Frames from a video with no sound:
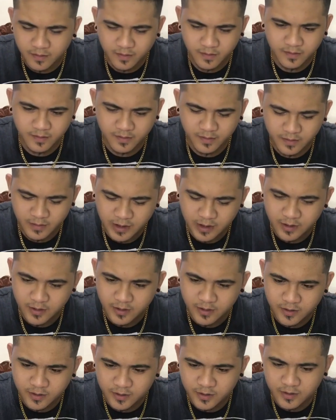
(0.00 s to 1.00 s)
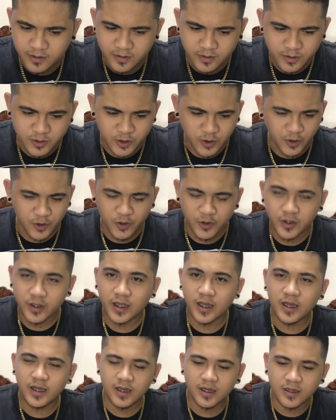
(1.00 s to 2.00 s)
siya O sige So yun
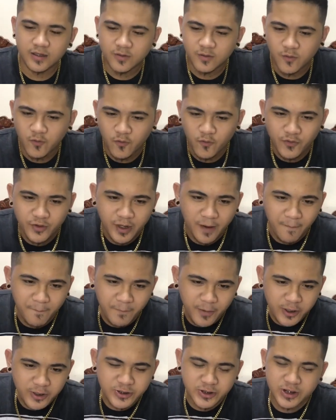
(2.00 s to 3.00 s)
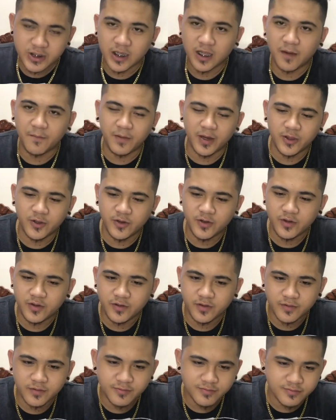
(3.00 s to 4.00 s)
nga, unang verse si Abaddon